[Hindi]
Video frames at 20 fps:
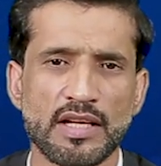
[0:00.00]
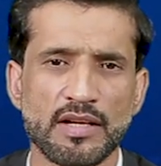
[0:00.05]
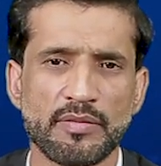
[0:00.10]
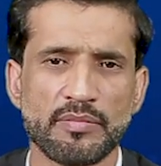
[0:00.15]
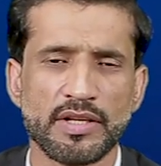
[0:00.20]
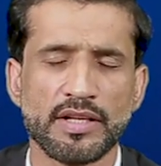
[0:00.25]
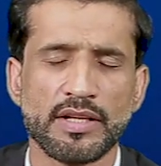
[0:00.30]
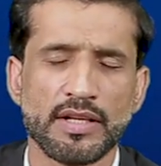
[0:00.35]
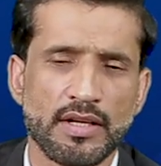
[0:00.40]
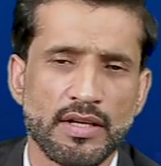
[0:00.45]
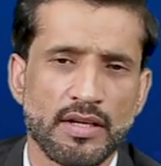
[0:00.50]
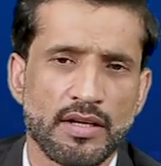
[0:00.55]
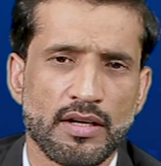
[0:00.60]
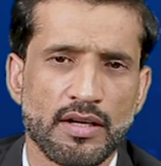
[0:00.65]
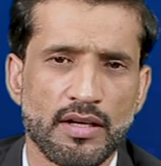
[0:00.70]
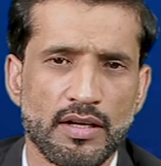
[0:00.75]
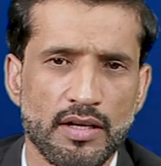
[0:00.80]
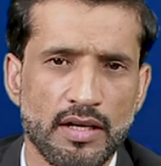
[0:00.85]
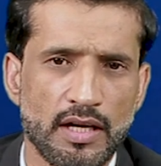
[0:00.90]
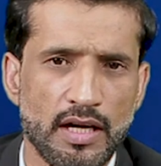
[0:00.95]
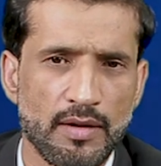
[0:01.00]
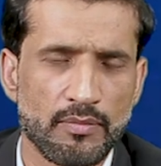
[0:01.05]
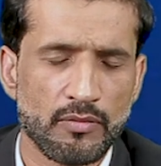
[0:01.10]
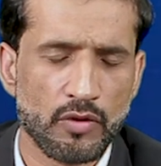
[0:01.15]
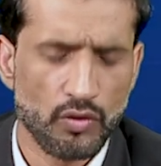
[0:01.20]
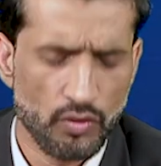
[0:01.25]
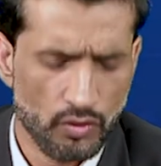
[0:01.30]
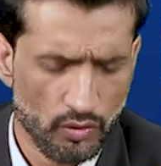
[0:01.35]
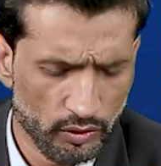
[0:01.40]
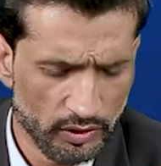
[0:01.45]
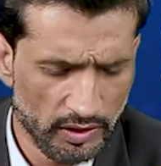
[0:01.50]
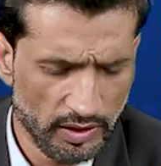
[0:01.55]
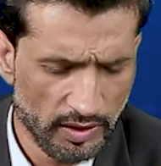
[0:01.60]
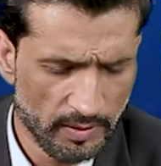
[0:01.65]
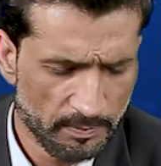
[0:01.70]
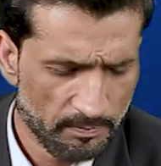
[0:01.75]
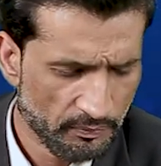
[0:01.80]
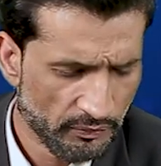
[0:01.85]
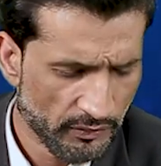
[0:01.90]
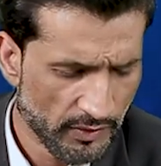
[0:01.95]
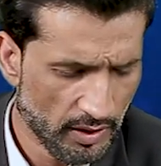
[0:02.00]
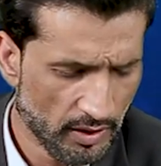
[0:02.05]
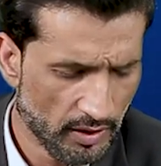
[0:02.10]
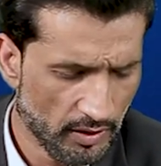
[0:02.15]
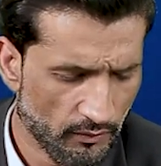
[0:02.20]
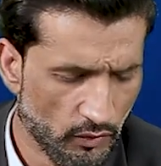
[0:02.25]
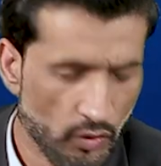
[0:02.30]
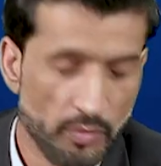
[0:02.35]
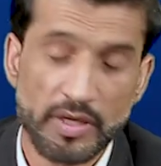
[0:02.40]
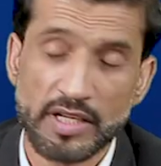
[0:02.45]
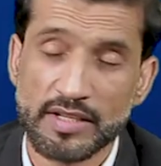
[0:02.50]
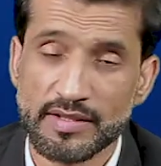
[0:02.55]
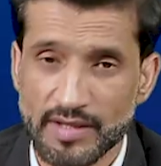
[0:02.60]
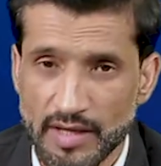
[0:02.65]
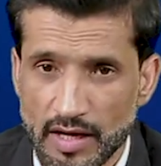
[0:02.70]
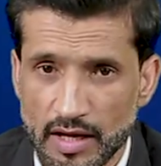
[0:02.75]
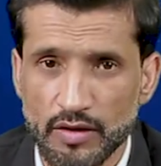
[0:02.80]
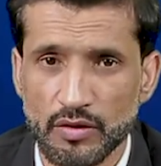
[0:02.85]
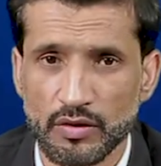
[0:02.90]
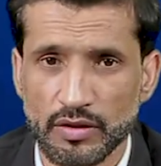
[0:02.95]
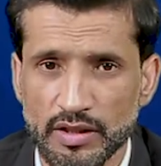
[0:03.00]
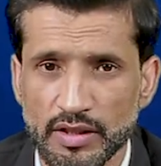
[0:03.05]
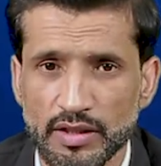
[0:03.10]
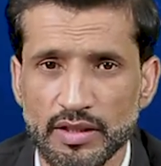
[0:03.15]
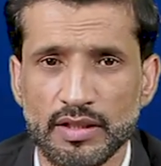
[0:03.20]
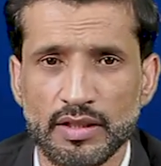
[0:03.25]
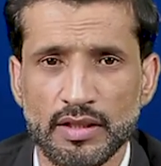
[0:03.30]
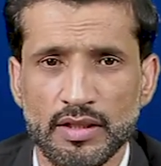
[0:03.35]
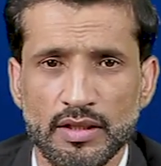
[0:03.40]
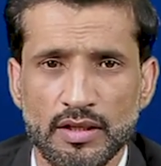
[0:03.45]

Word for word: वाले भी आम लोग होते हैं वो भी इंसान होते हैं